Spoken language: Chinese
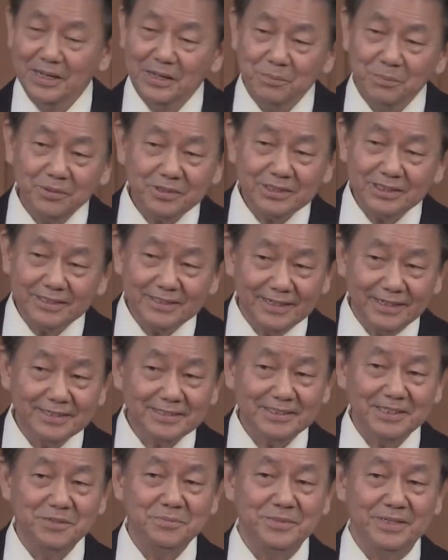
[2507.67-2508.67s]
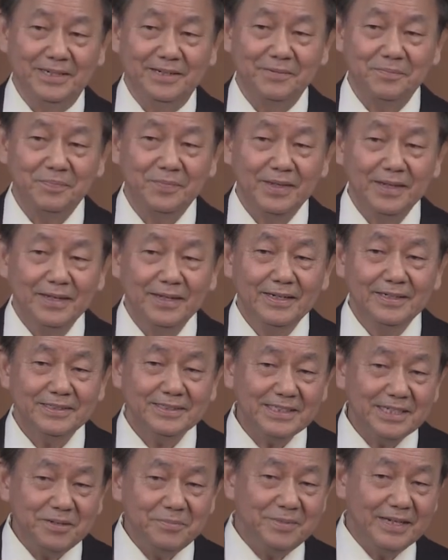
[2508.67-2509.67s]
不是得赦免了。
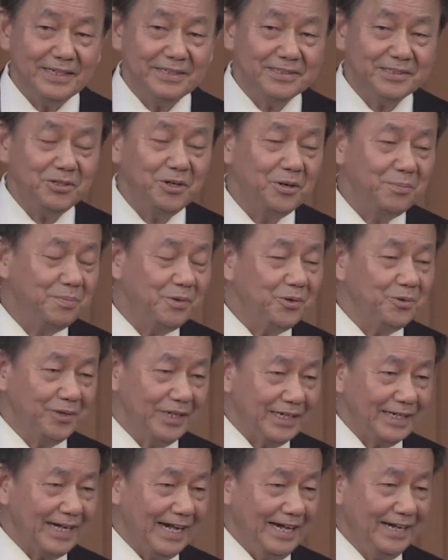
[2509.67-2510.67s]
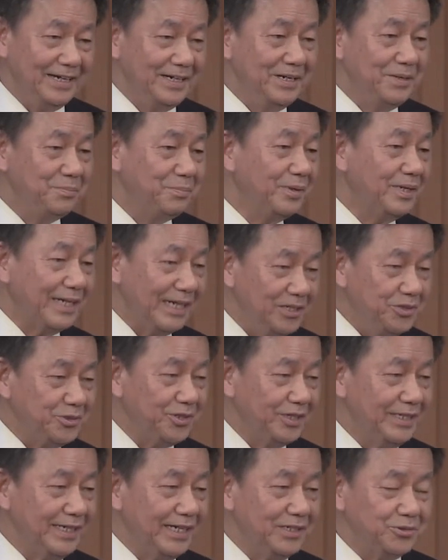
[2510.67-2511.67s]
赦免之后不悔改、不跟
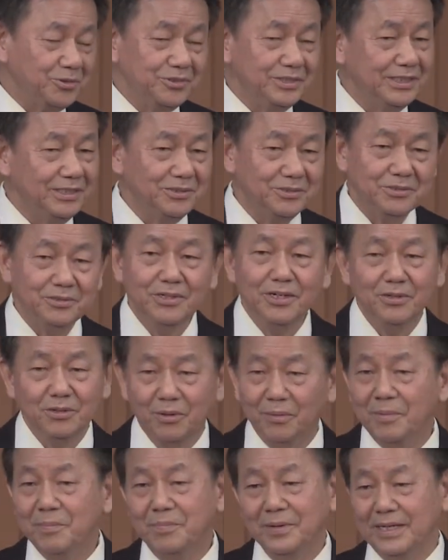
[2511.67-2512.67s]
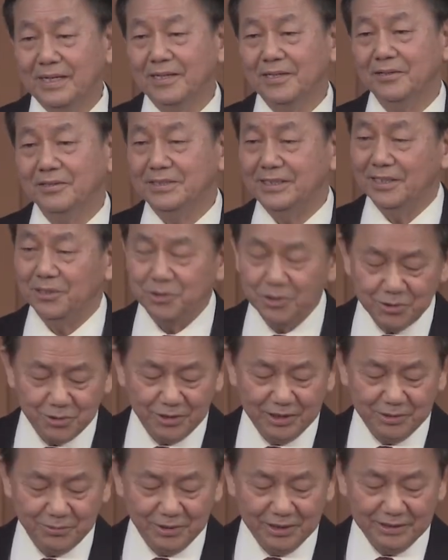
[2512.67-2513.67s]
随耶稣基督，我们不能够解决
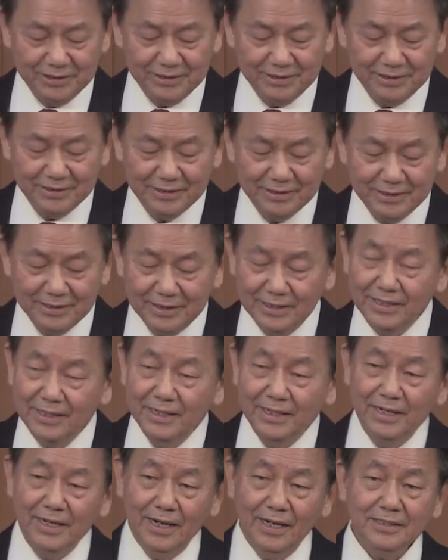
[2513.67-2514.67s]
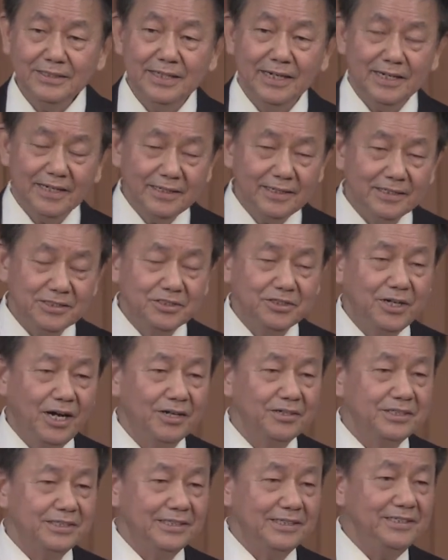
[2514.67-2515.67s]
罪的问题，而且跟着就
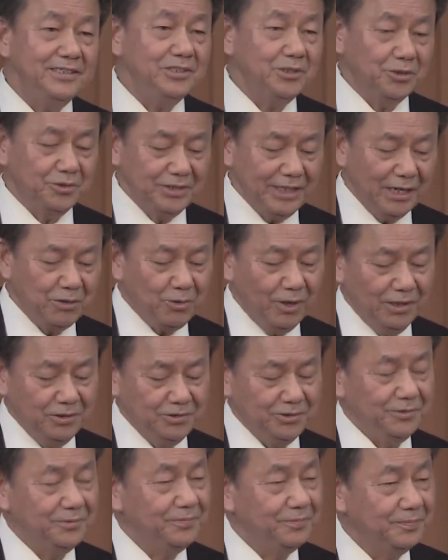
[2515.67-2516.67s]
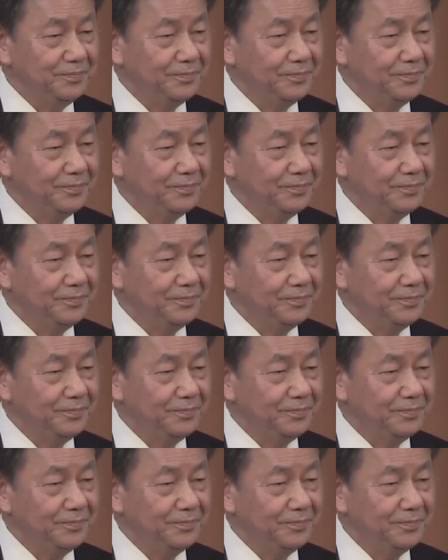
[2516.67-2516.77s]
要行走在光中，